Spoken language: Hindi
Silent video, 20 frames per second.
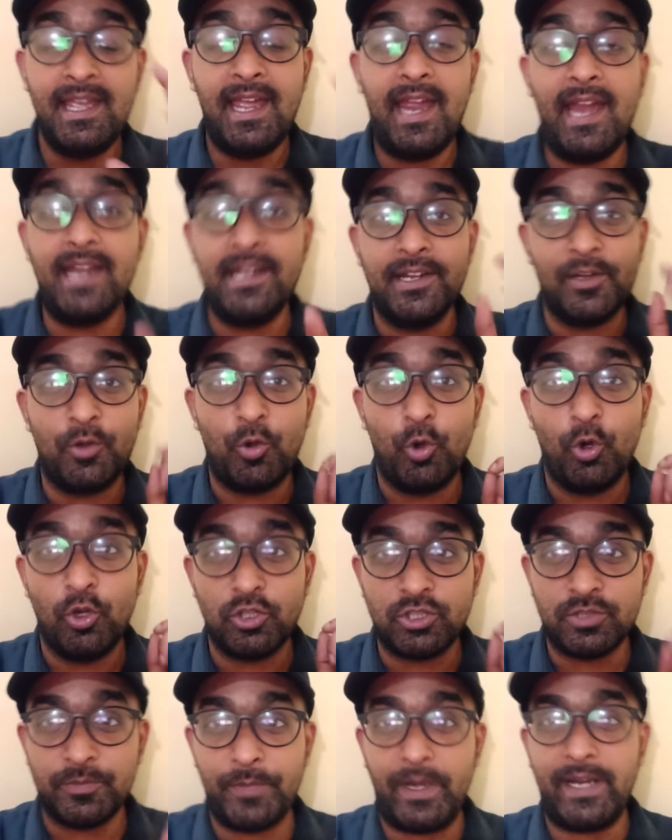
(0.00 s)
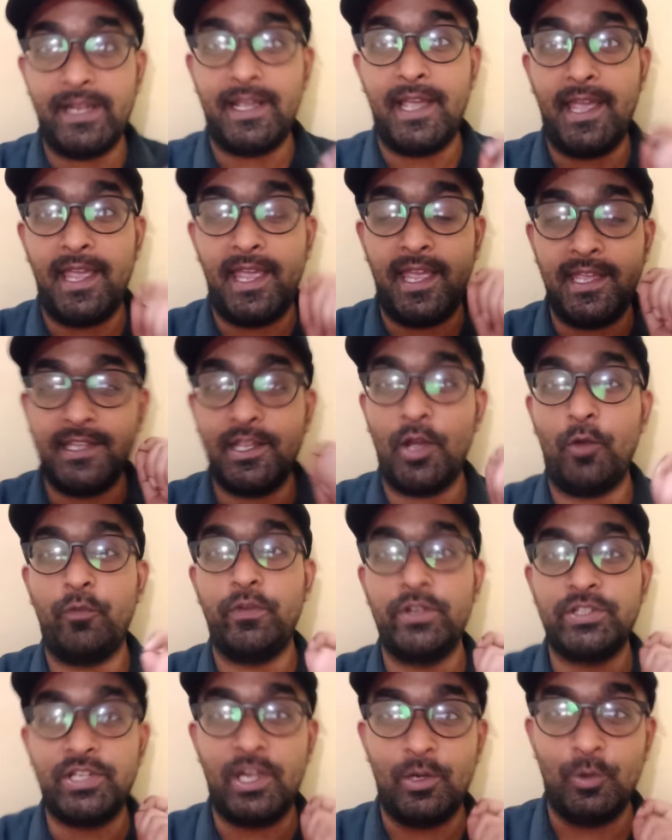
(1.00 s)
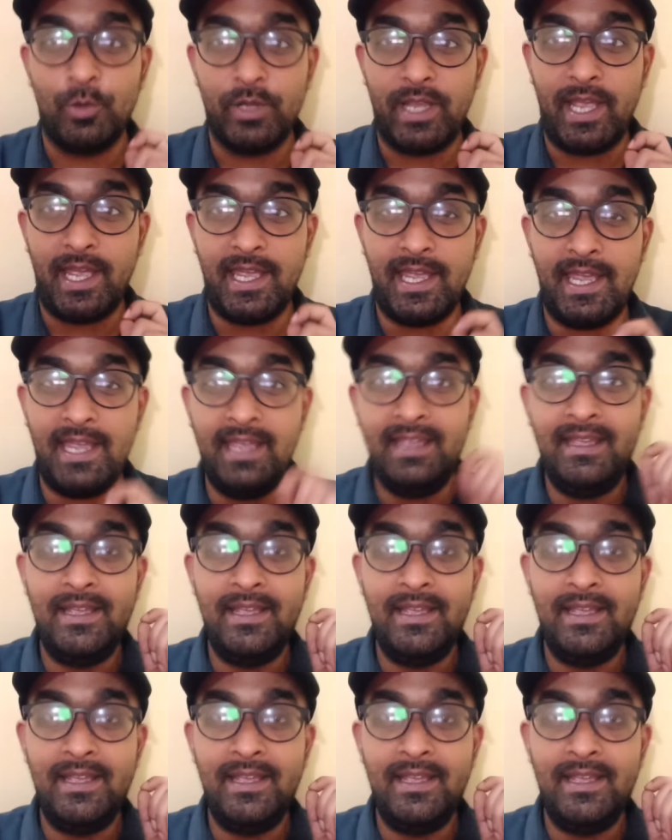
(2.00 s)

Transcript: हेड कोच बन गए हैं ये ऑफिशियल हो गया है